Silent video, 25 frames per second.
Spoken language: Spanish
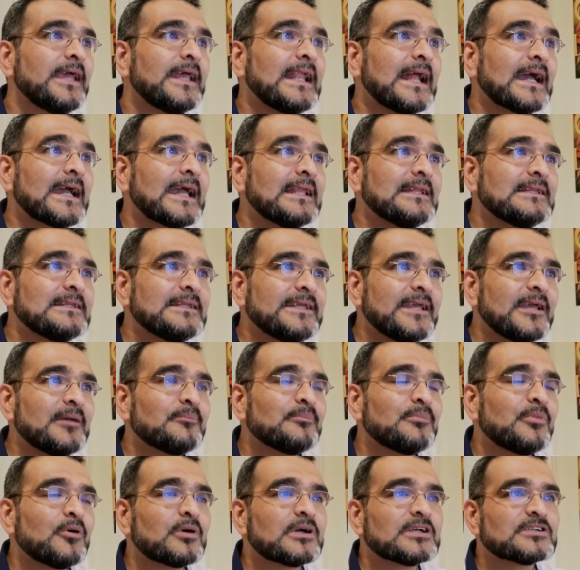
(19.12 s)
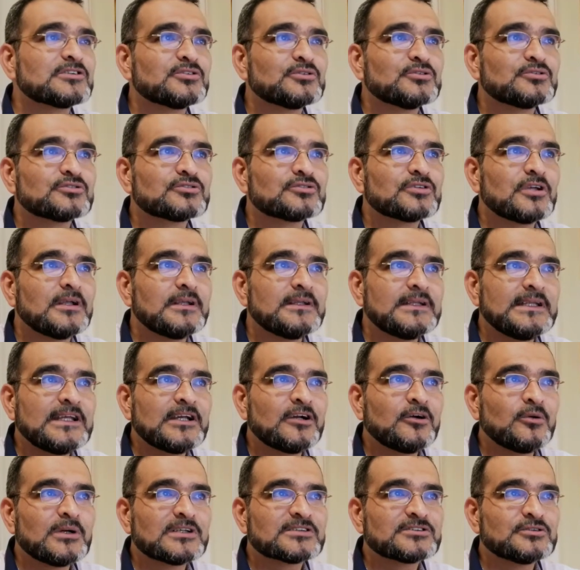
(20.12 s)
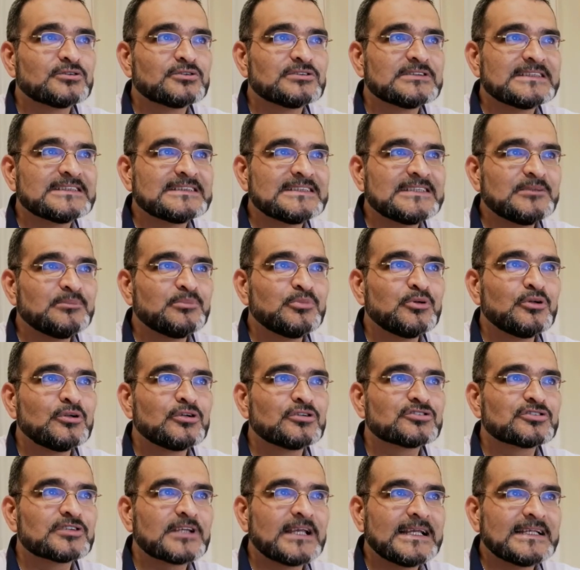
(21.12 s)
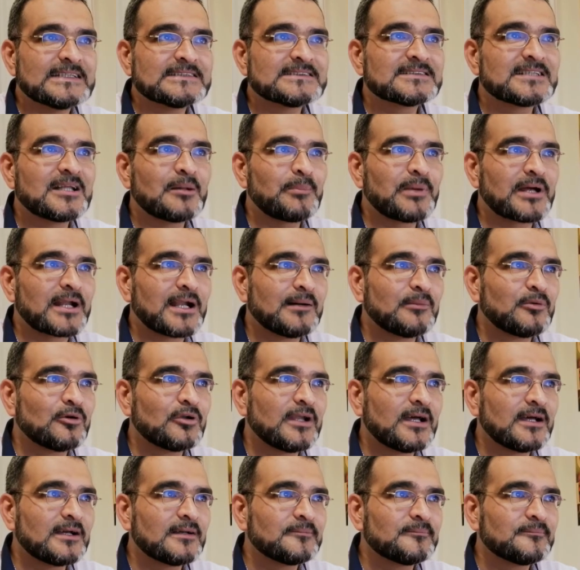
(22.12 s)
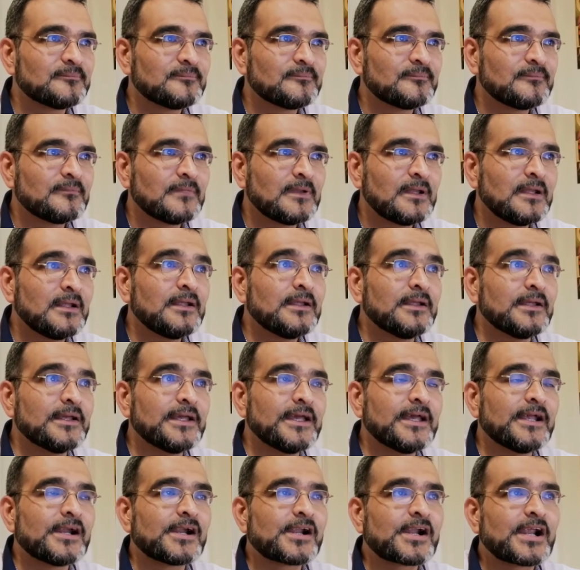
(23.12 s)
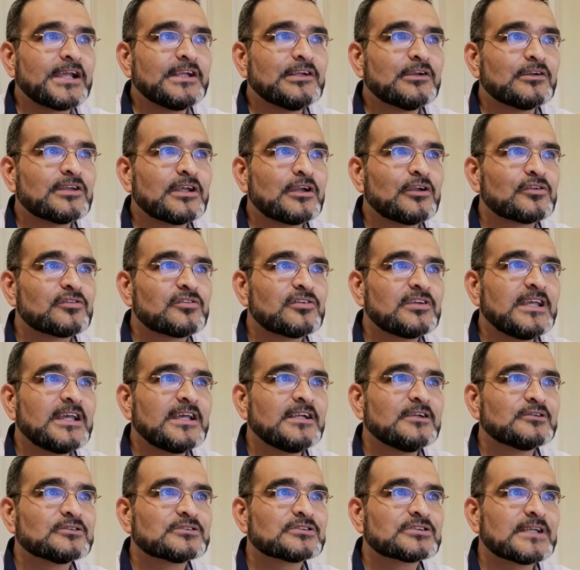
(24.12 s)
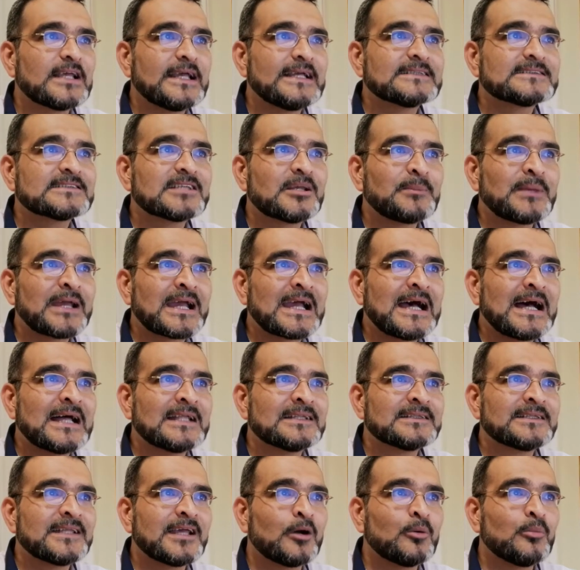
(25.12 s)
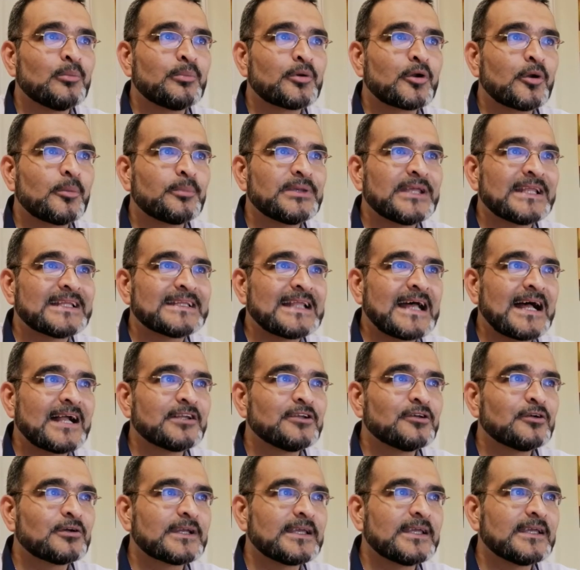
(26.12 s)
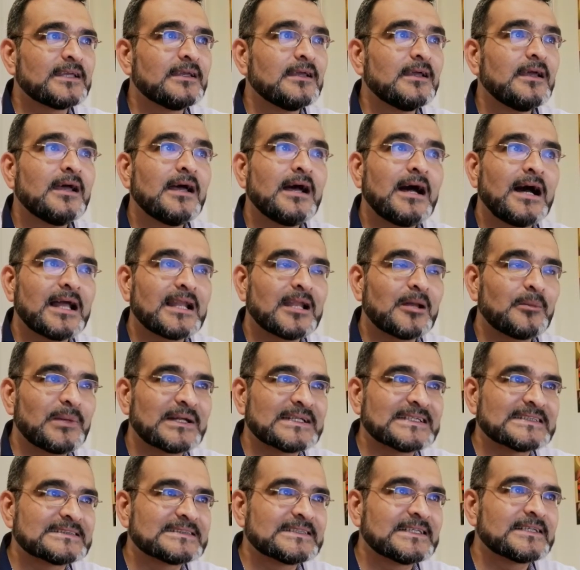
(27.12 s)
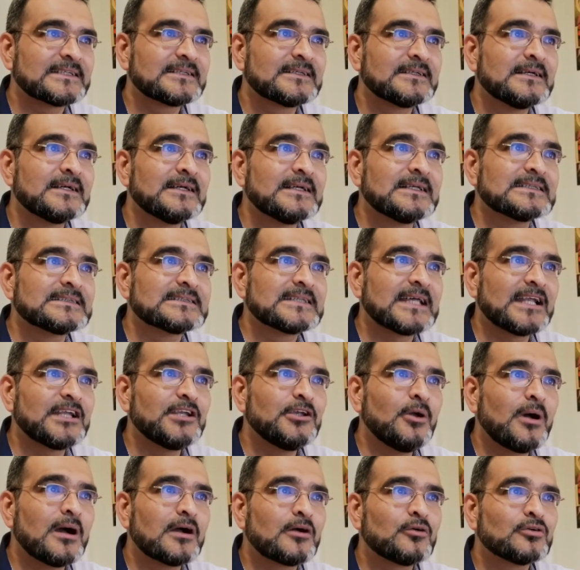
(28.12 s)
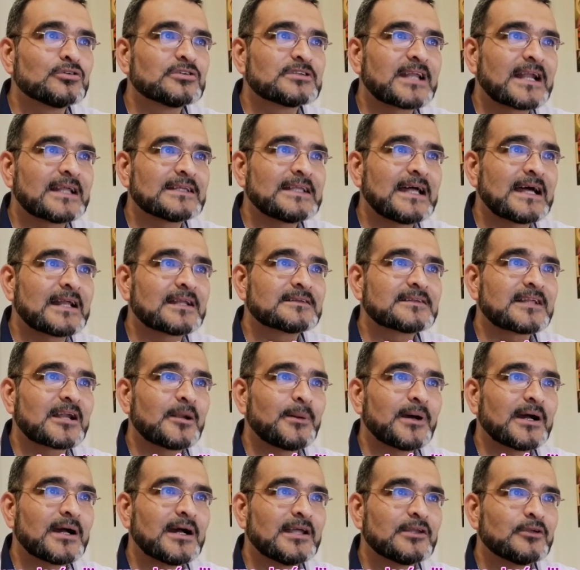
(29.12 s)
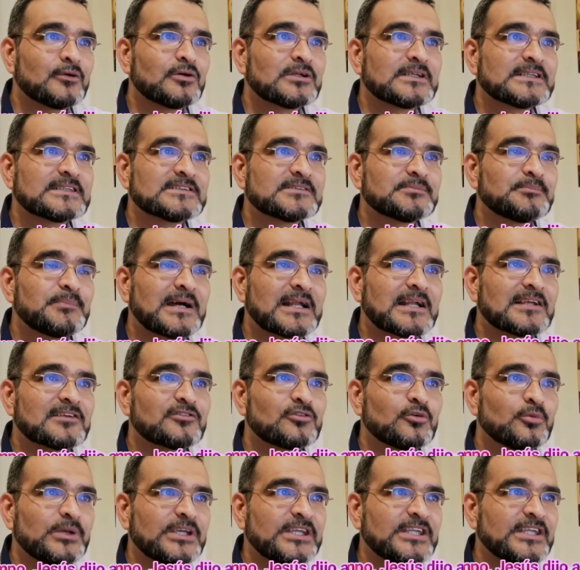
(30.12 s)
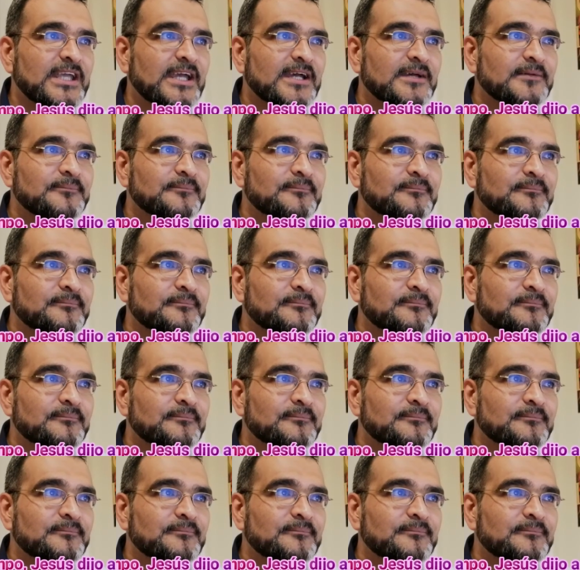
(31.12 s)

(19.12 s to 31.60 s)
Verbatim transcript: En aquel tiempo Jesús dijo a sus discípulos esta parábola. El reino de los cielos es semejante a un propietario que, al amanecer, salió a contratar trabajadores para su viña.